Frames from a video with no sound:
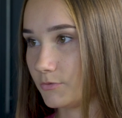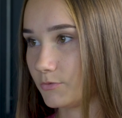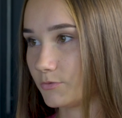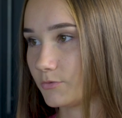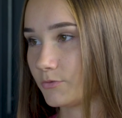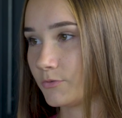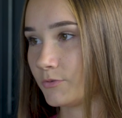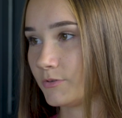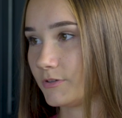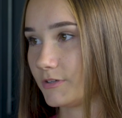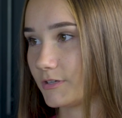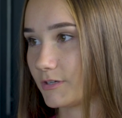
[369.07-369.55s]

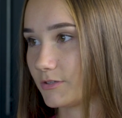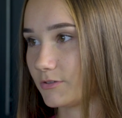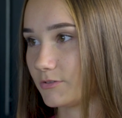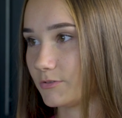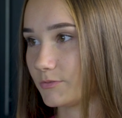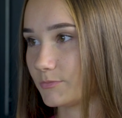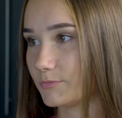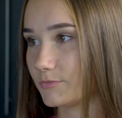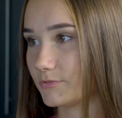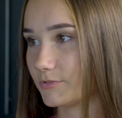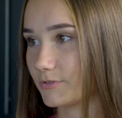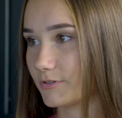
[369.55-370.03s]
Ну, я
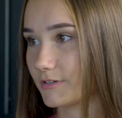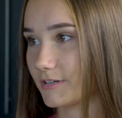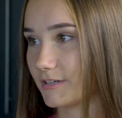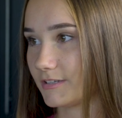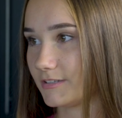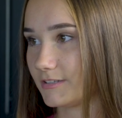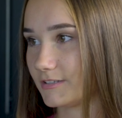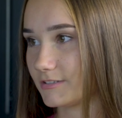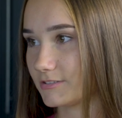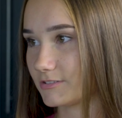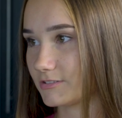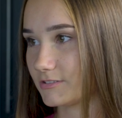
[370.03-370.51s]
думаю,
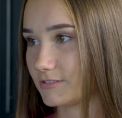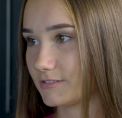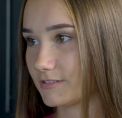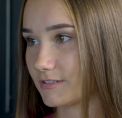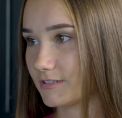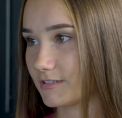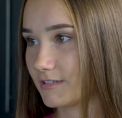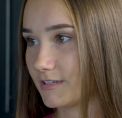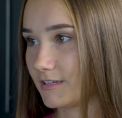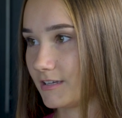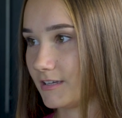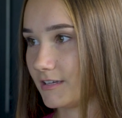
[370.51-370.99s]

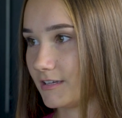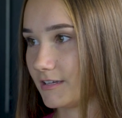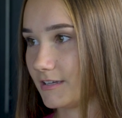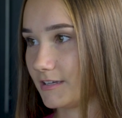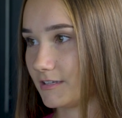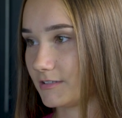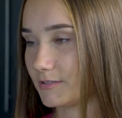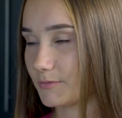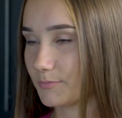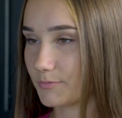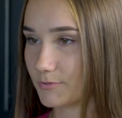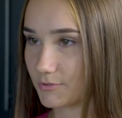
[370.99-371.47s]
конечно,
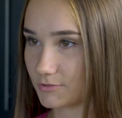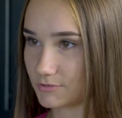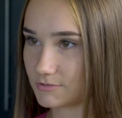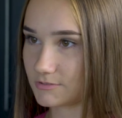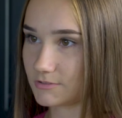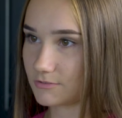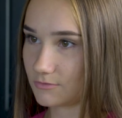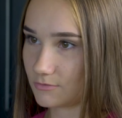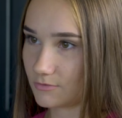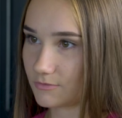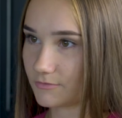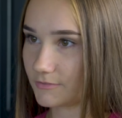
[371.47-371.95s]
это
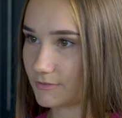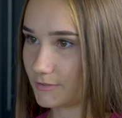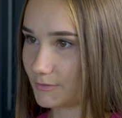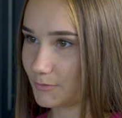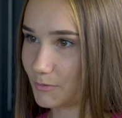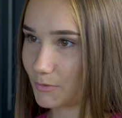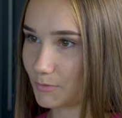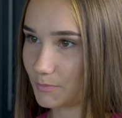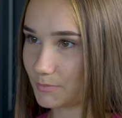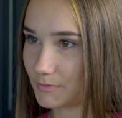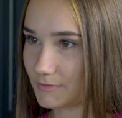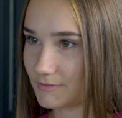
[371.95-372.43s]
просто
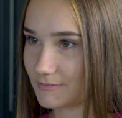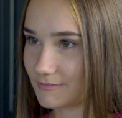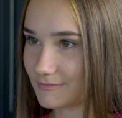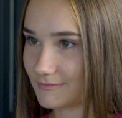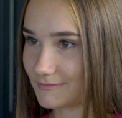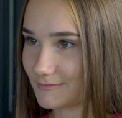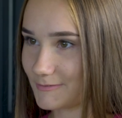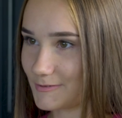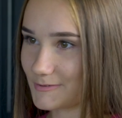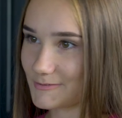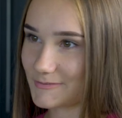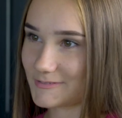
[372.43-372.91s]
новый опыт.
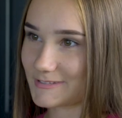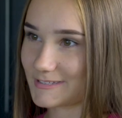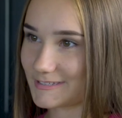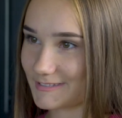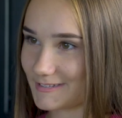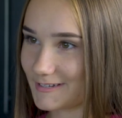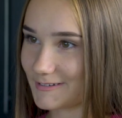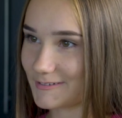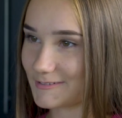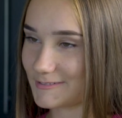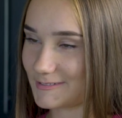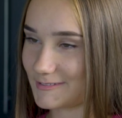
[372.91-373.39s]
Он
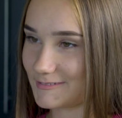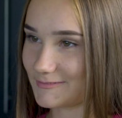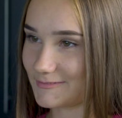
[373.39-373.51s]
всегда